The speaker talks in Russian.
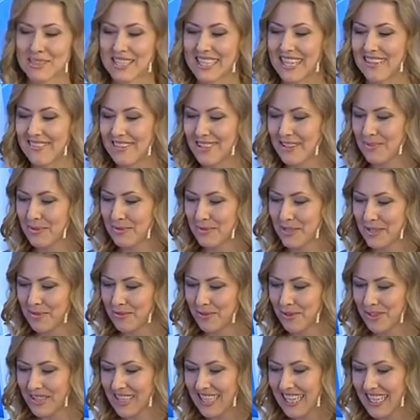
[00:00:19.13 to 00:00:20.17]
разговариваем
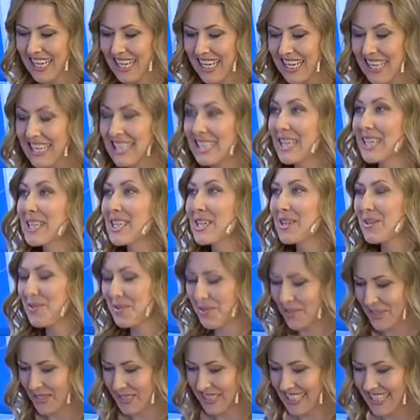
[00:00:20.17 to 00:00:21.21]
сегодня с нашей
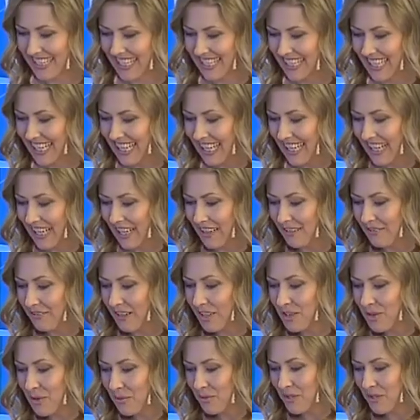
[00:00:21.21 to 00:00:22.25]
гостьей, врачом